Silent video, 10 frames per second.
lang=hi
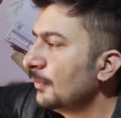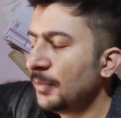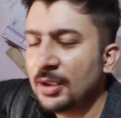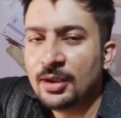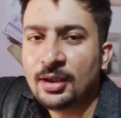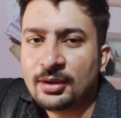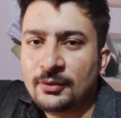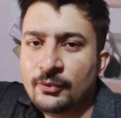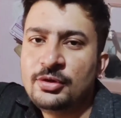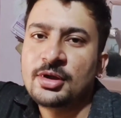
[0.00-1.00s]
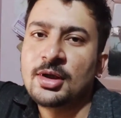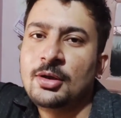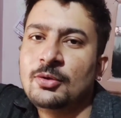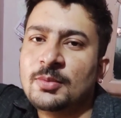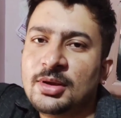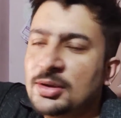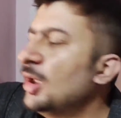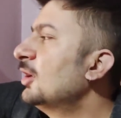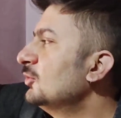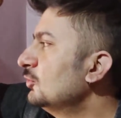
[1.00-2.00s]
पन्ना की वो जगहों में
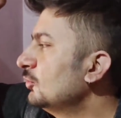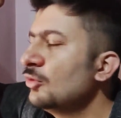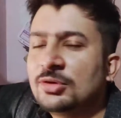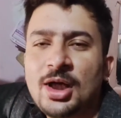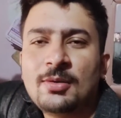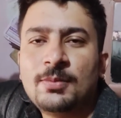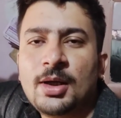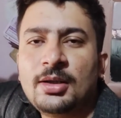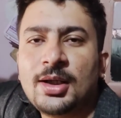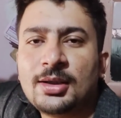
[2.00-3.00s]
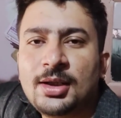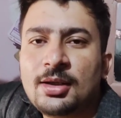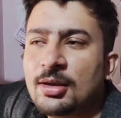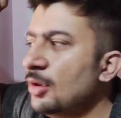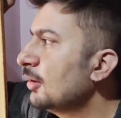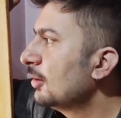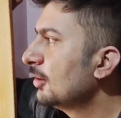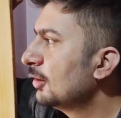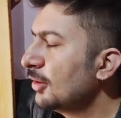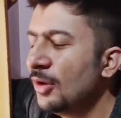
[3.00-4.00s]
जहाँ ज़ोरदार पानी आता है
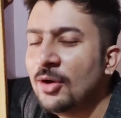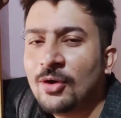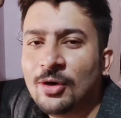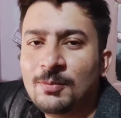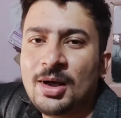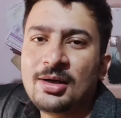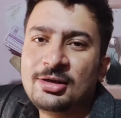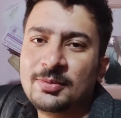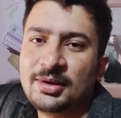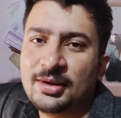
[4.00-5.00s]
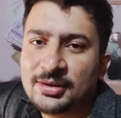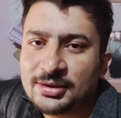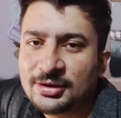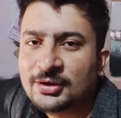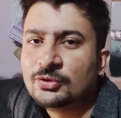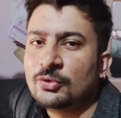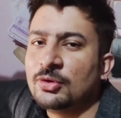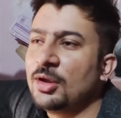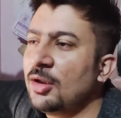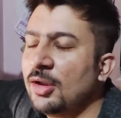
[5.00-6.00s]
और बारिश में कैसे सीज
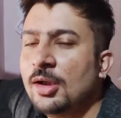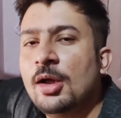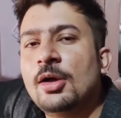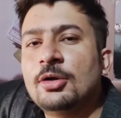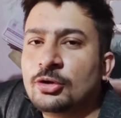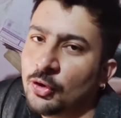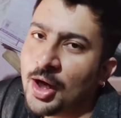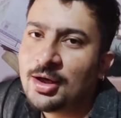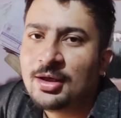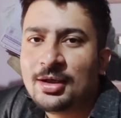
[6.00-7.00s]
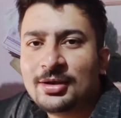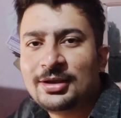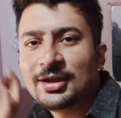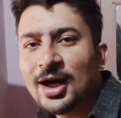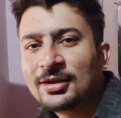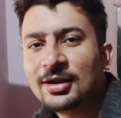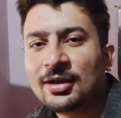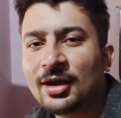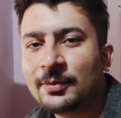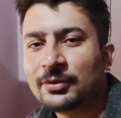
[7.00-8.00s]
होते हैं तो आइए
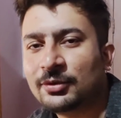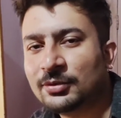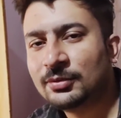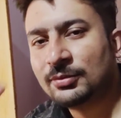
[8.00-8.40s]
दिखाते हैं आपको